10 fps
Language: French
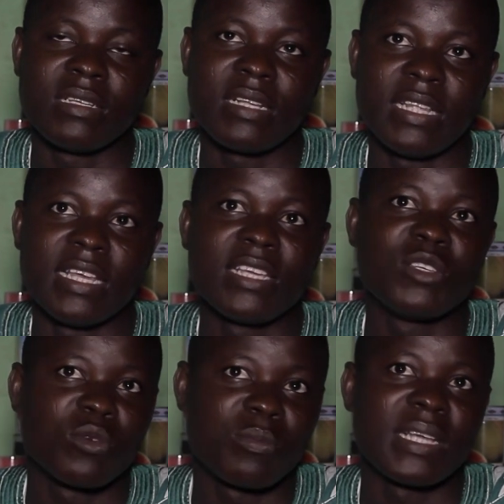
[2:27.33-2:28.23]
clients qui
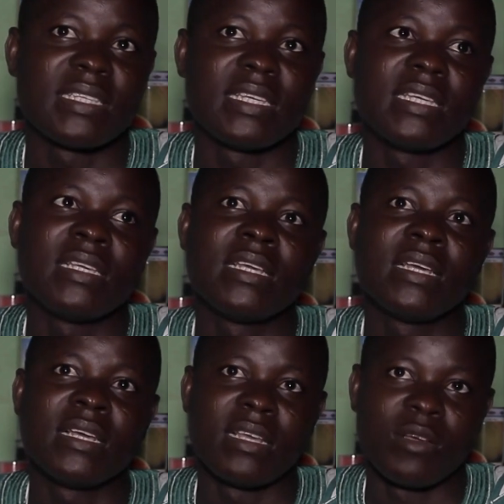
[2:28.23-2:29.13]
sont passés
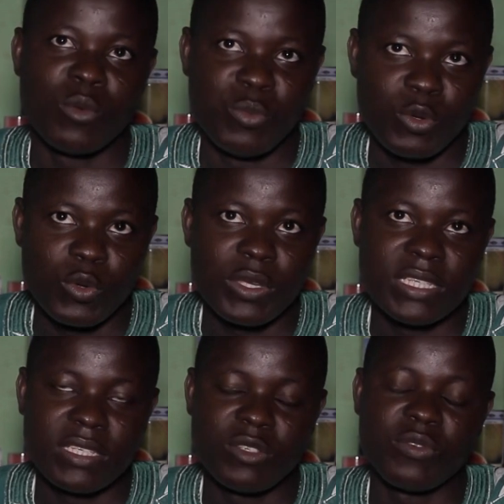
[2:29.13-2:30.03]
euh, au bureau
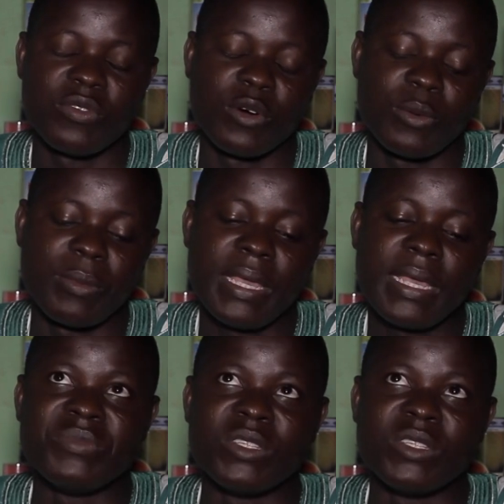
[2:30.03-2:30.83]
ici se former.